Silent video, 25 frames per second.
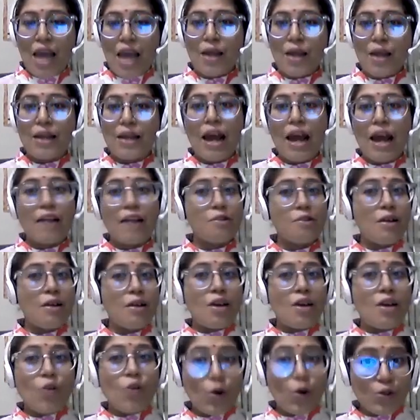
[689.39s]
আর আর
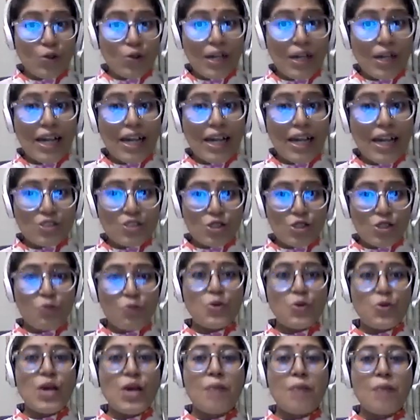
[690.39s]
করোনাকালীন
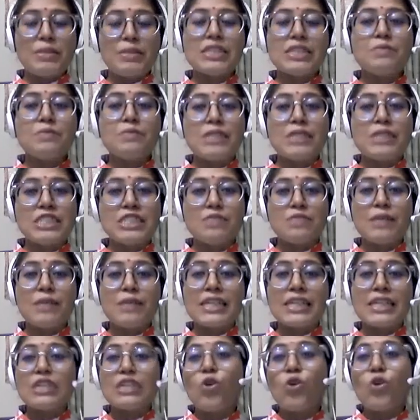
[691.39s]
সময় আমাদের
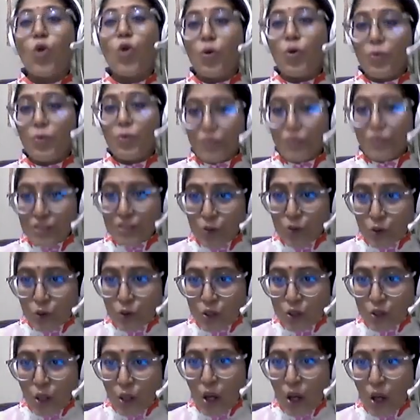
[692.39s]
বেশিরভাগই হোম অফিস
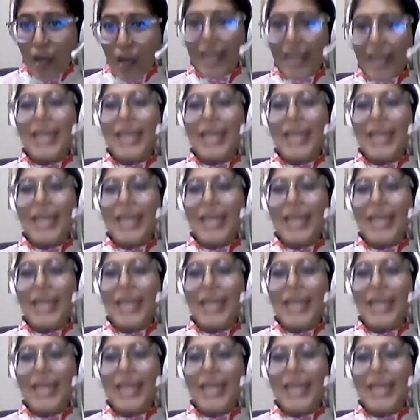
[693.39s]
করতে হয়